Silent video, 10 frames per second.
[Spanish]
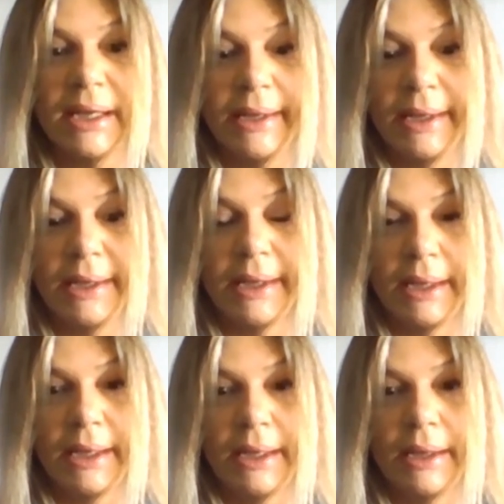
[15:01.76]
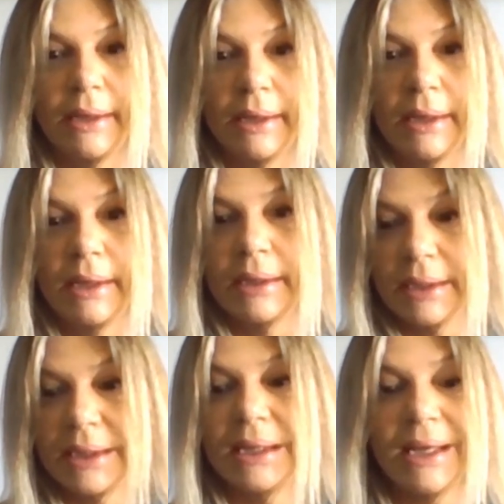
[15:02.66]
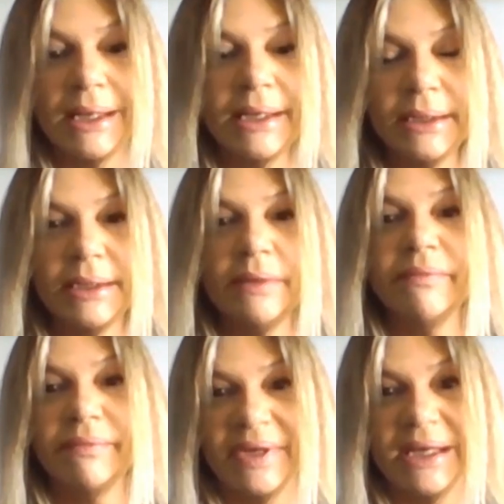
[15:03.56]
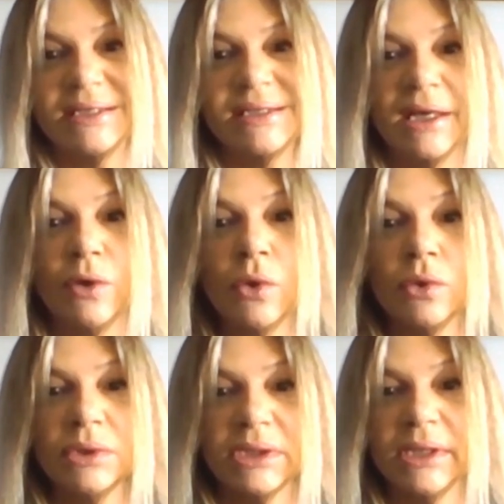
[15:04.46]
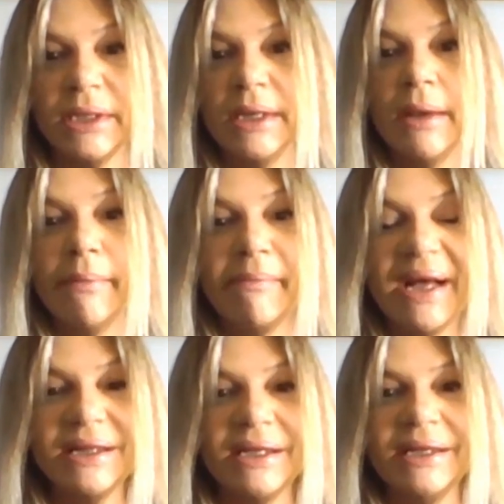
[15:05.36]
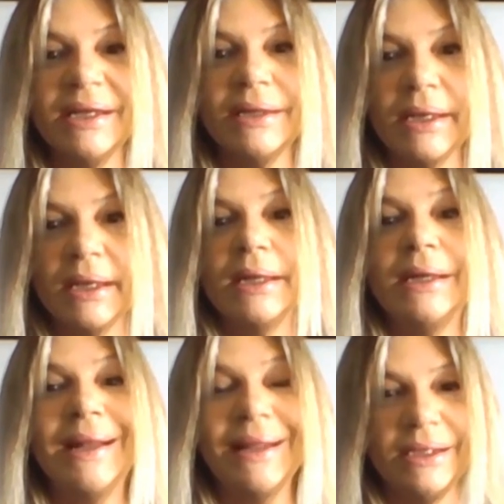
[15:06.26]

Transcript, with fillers: eh, que la gente que se junte va a tener la